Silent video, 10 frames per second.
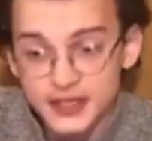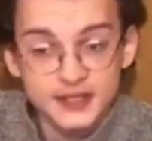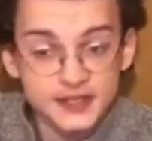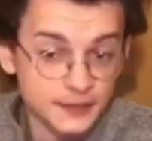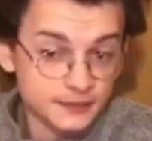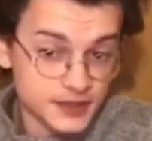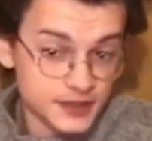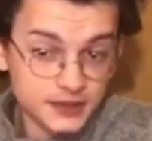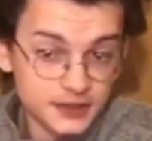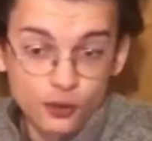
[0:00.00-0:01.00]
İslam'la
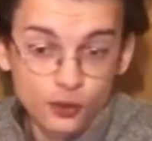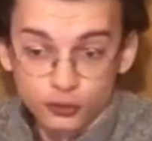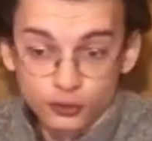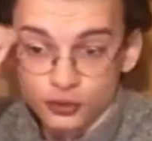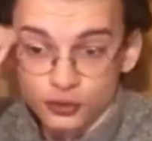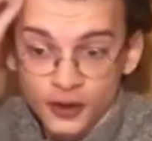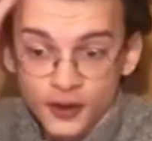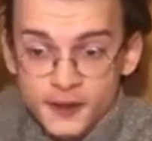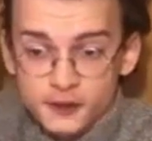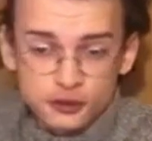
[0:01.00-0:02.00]
sıkıntılı olduğu
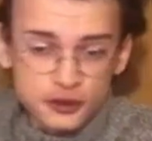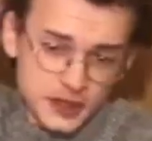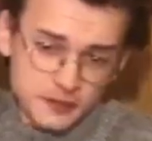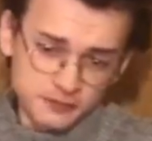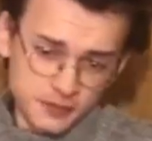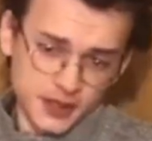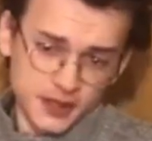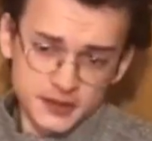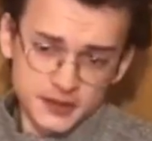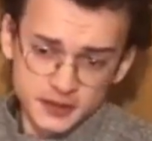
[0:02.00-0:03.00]
çünkü İslam
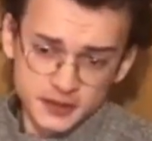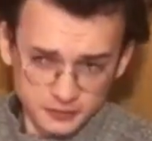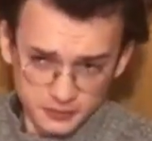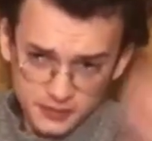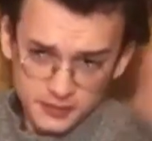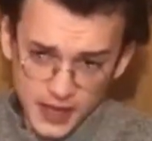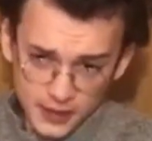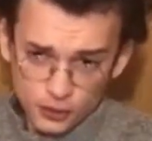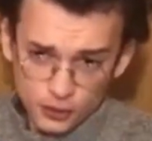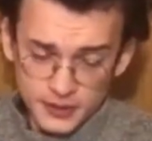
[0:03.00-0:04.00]
materyalist değil, değil mi? Yani
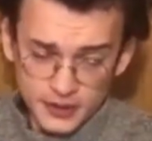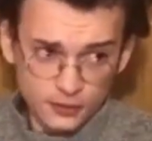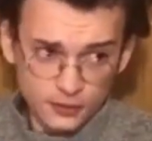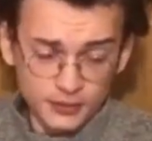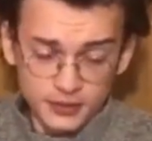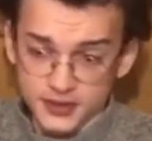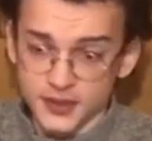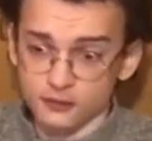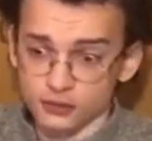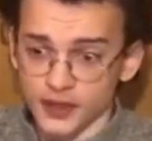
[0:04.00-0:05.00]
öyle bir öyle bir
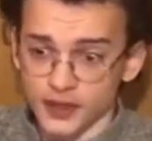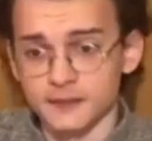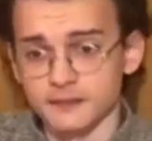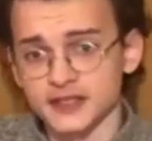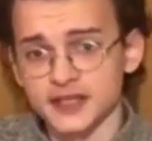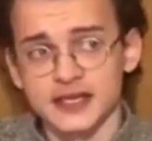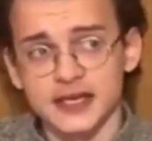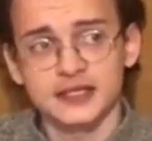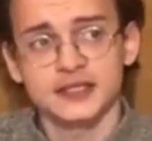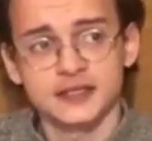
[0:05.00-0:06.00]
tasavvur var. Yani
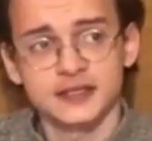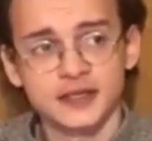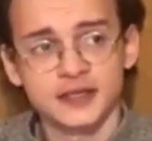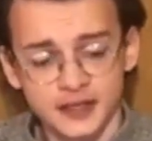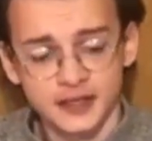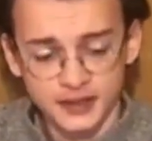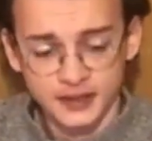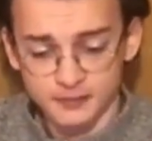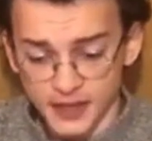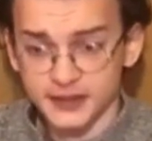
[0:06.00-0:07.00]
materyalist,
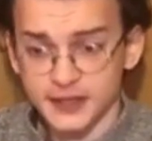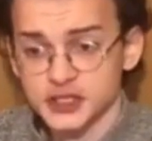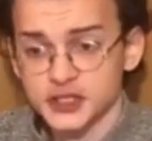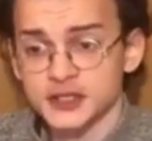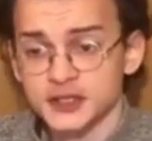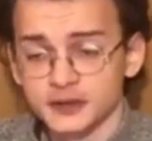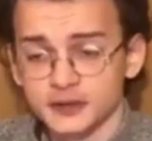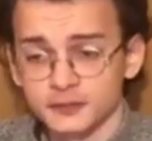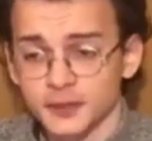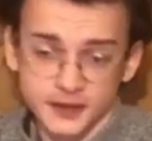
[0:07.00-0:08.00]
maddeci,
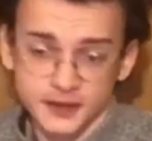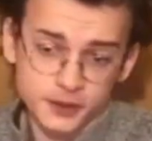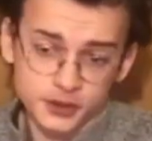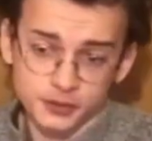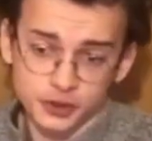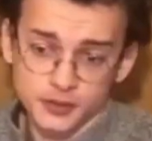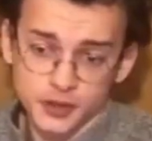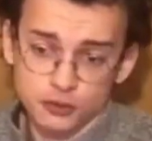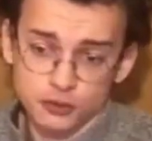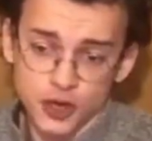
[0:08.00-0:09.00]
maddeden başka bir şeye
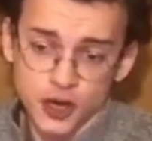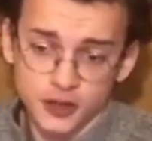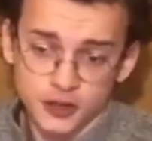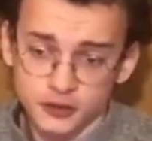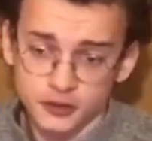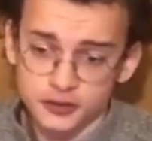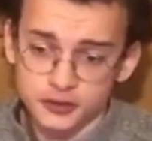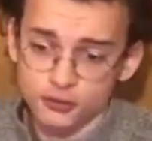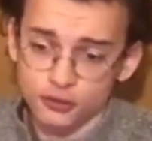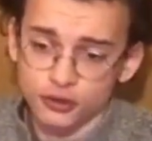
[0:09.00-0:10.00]
bakmıyor. Ne Allah tanır, ne
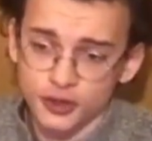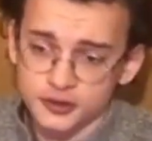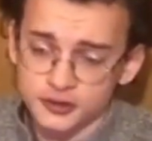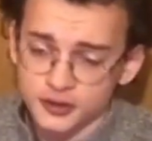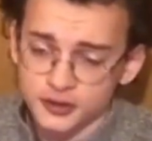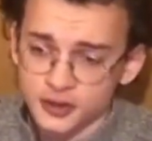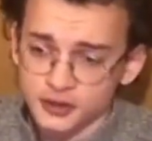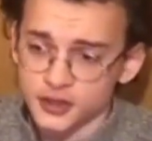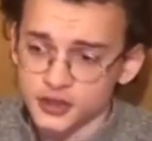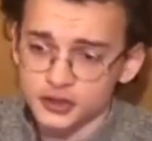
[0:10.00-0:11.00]
ruh tanır,
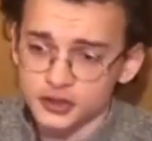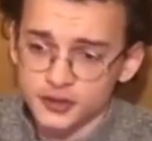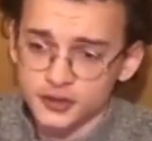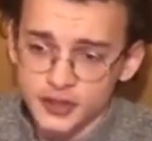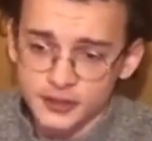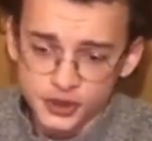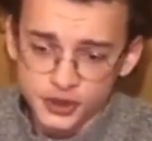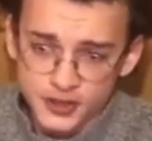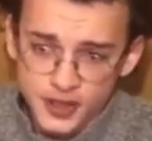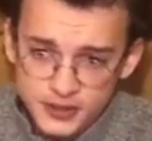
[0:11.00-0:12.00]
ne cin tanır, ne bir şey
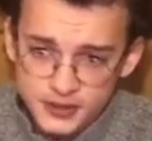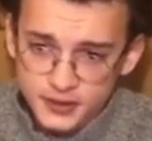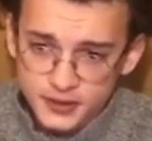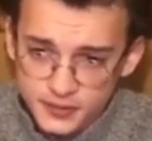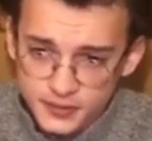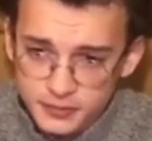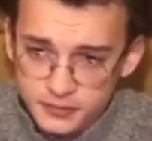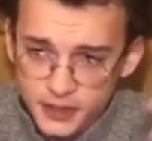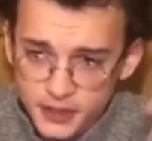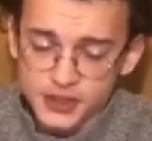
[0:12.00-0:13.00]
tanır gibi bir
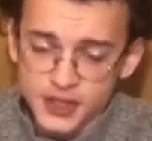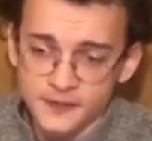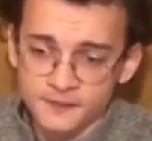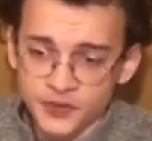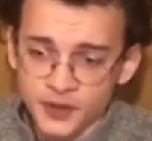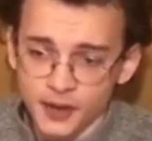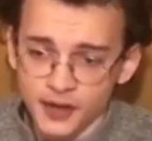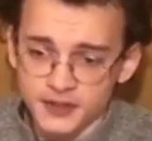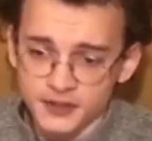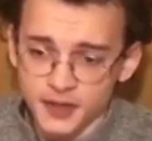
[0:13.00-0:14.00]
bakışla
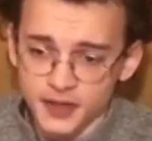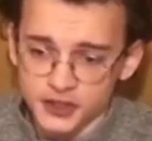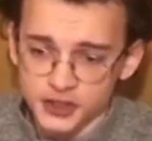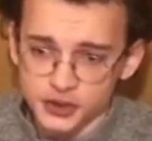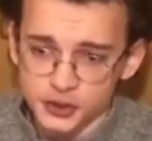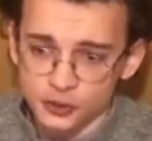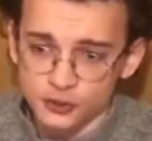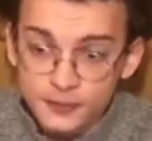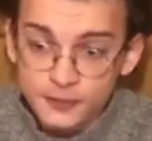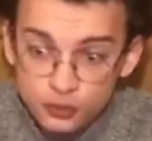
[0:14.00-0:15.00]
Marksizme karşı çıkılıyor
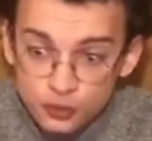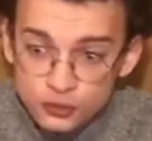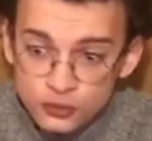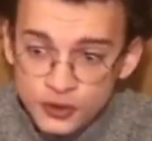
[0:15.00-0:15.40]
ve bunun